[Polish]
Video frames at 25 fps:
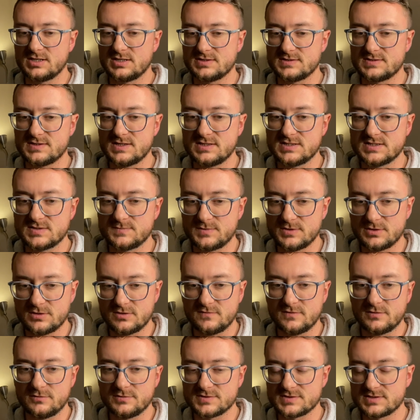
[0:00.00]

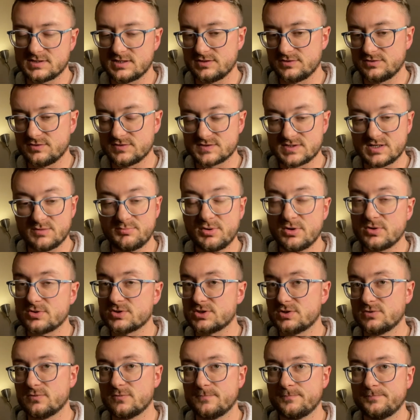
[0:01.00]
zainspirował ostatnio,
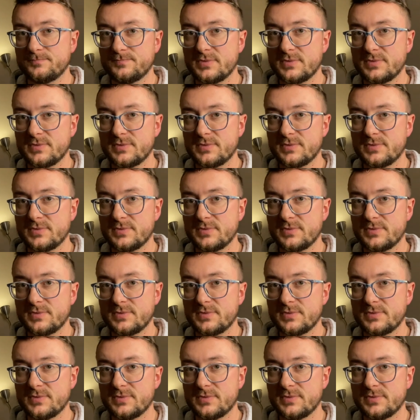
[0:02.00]
zaprosił.